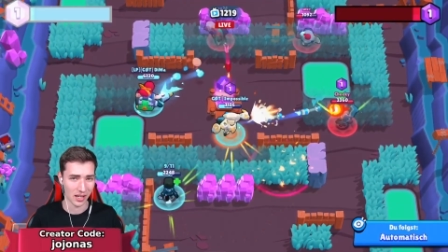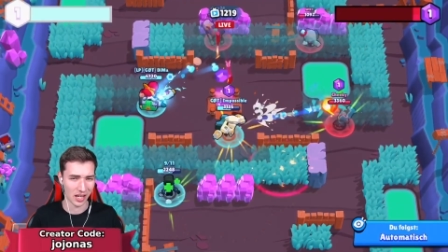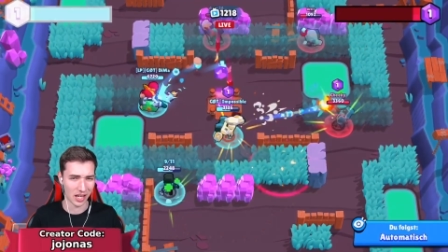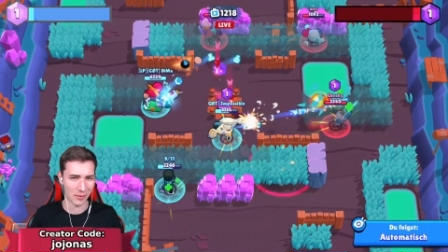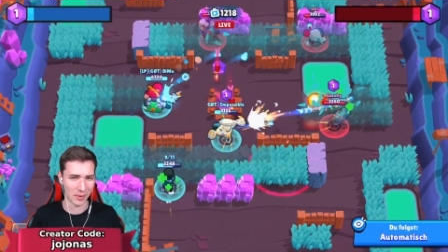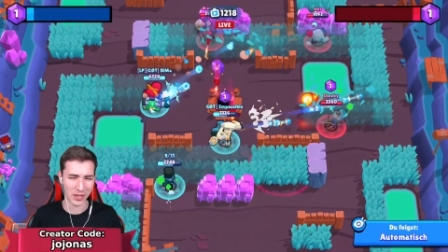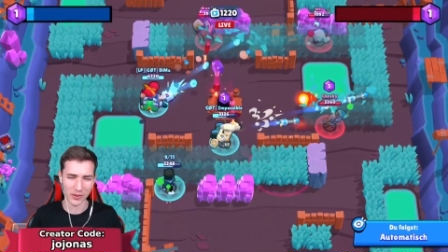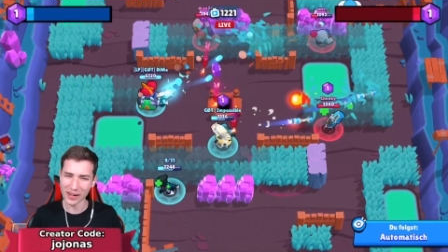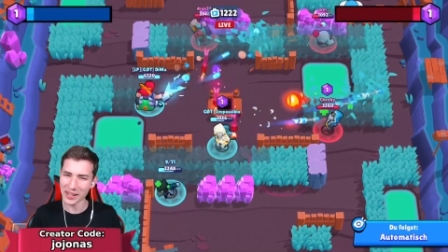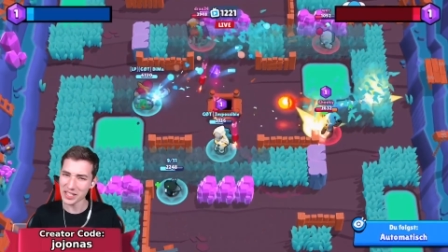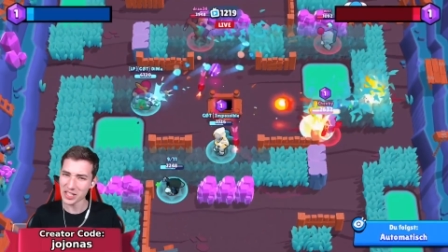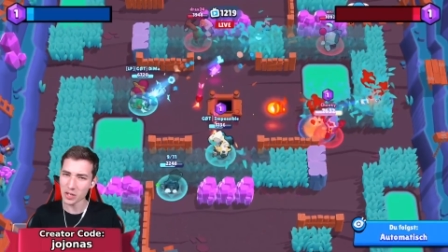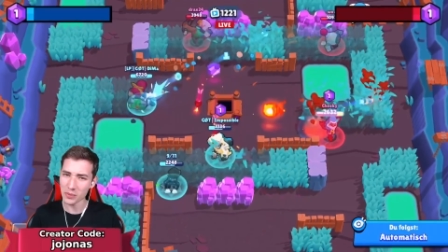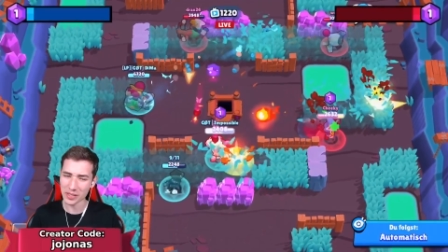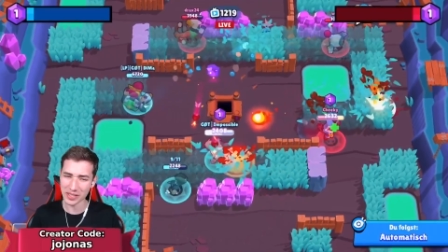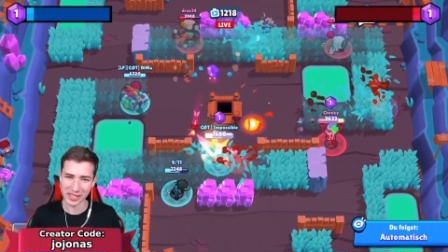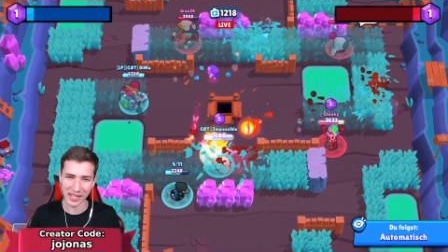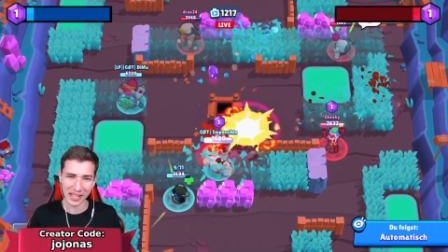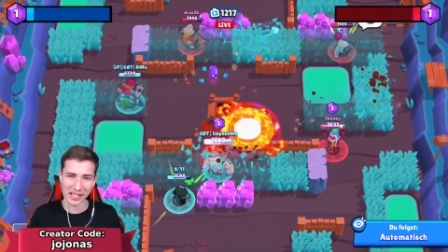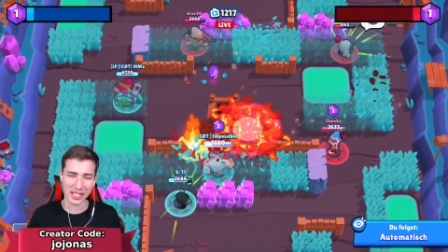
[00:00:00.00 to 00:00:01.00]
Ähm, ich weiß nicht, ob
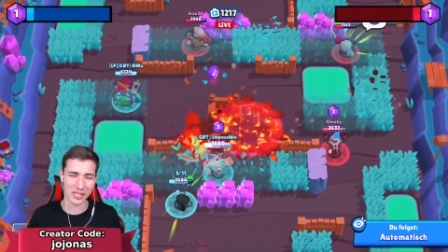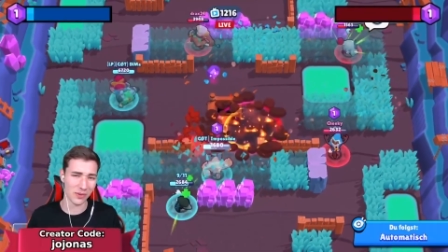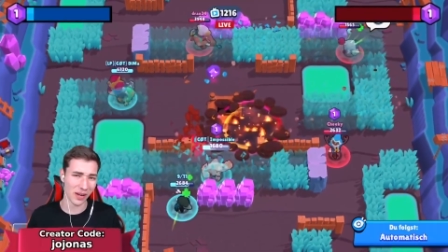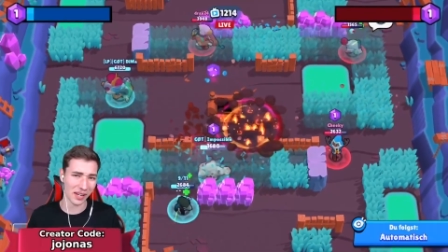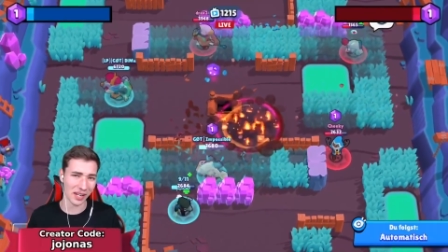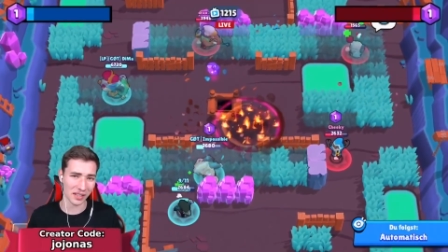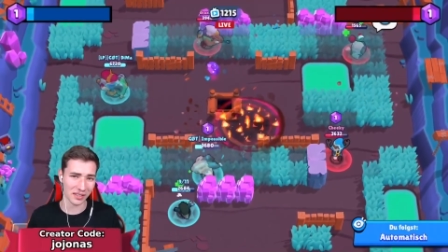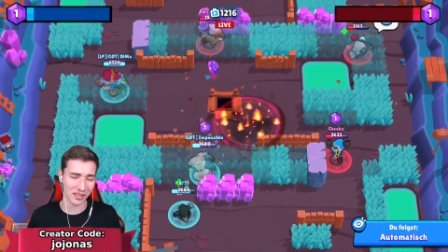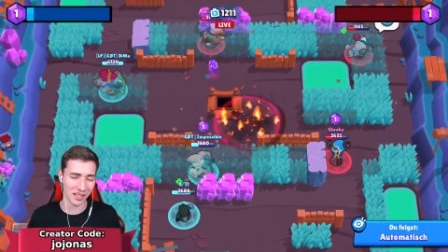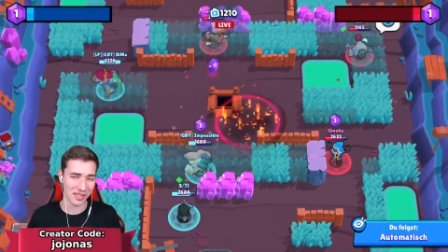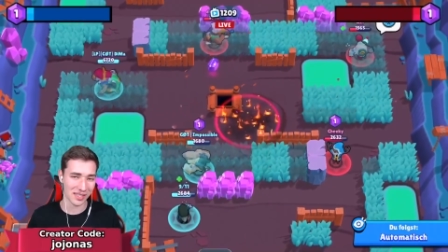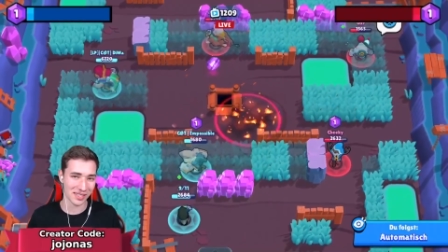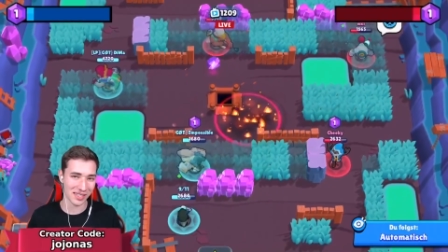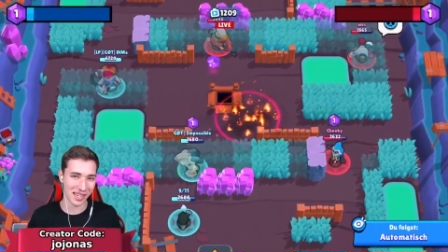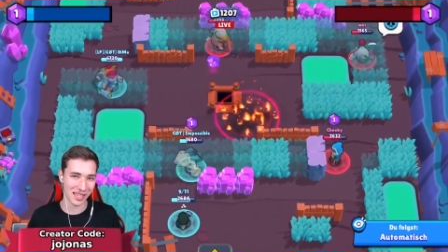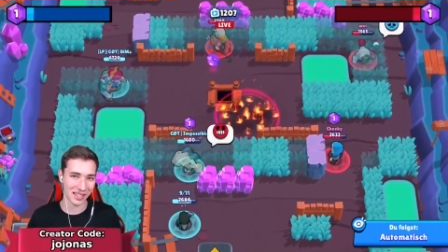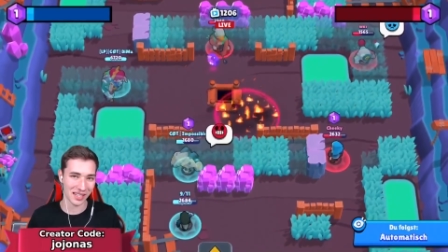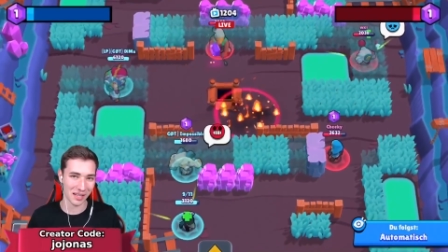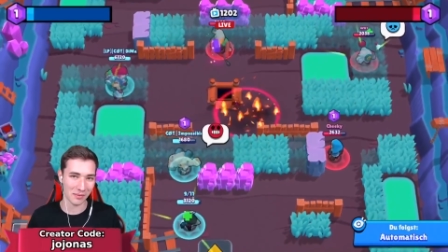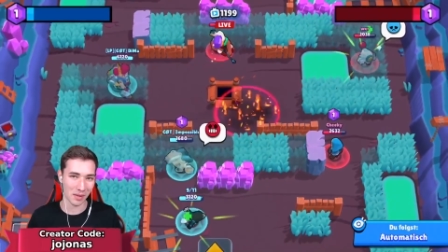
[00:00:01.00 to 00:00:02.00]
es jedes Weihnachten den
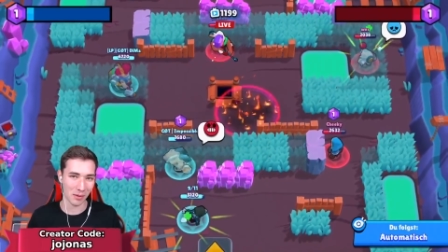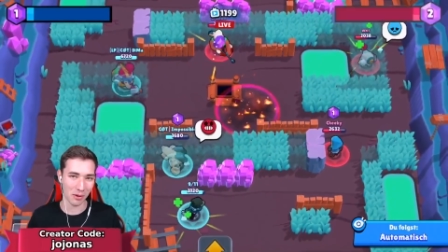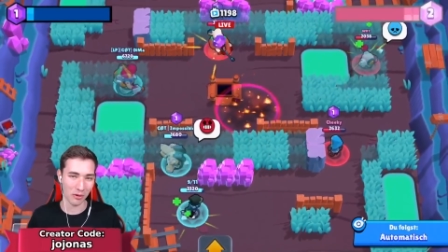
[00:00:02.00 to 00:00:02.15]
Skin gibt,